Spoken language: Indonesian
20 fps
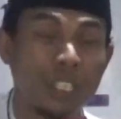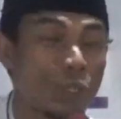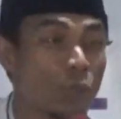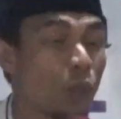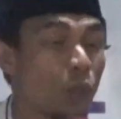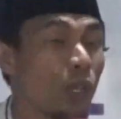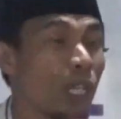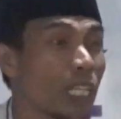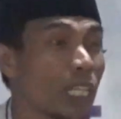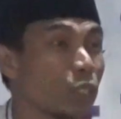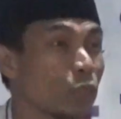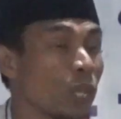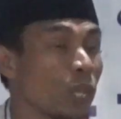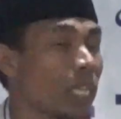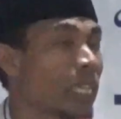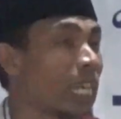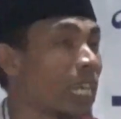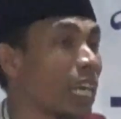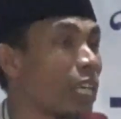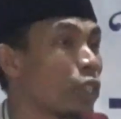
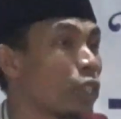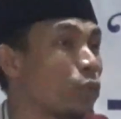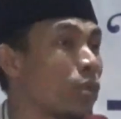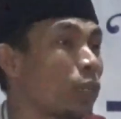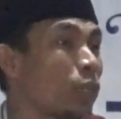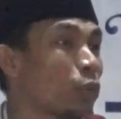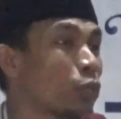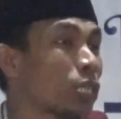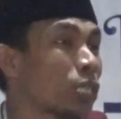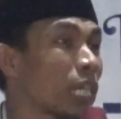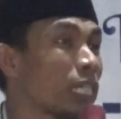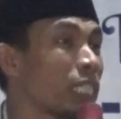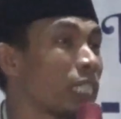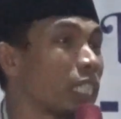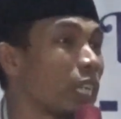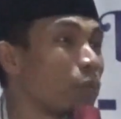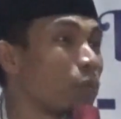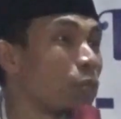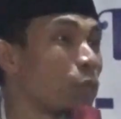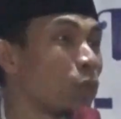sunat-sunat ta'ajunan kusti
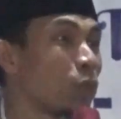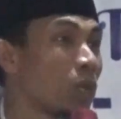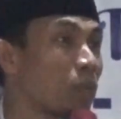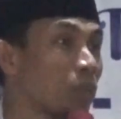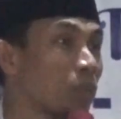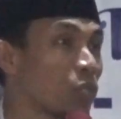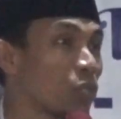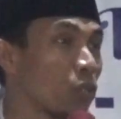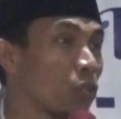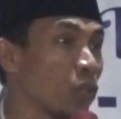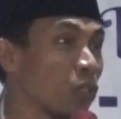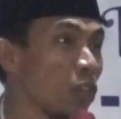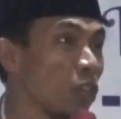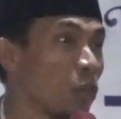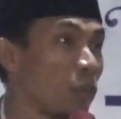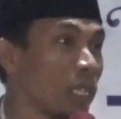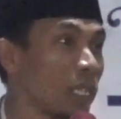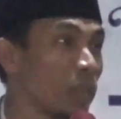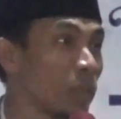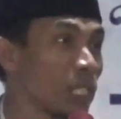kanjeng Nabi Muhammad
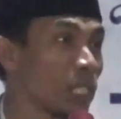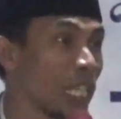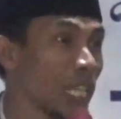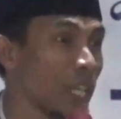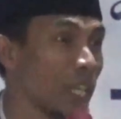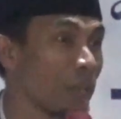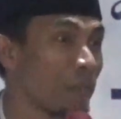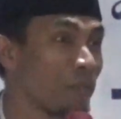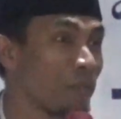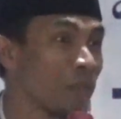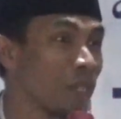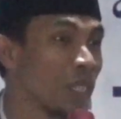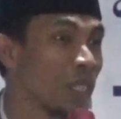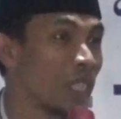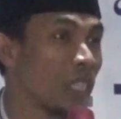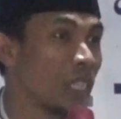Shallallahu alaihi wasallam